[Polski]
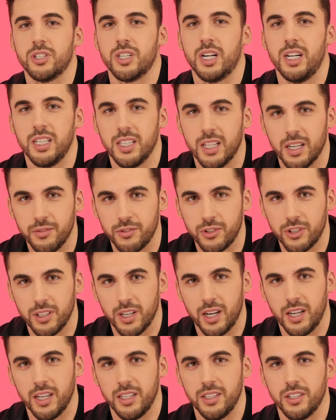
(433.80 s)
mieszkali na
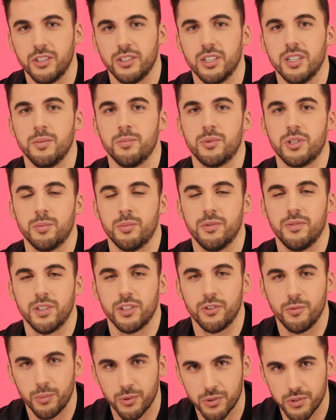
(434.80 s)
wsi, a ja nie chciałem
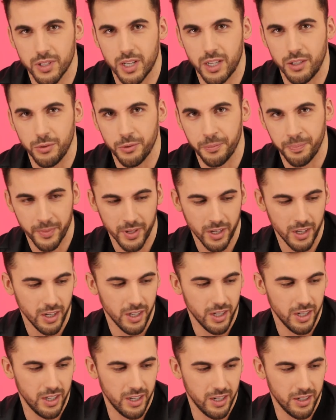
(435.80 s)
przebywać w Poznaniu.
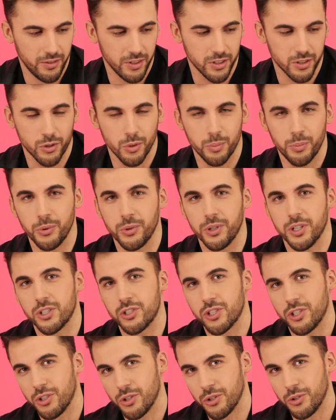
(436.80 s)
E, więc dopóki jeszcze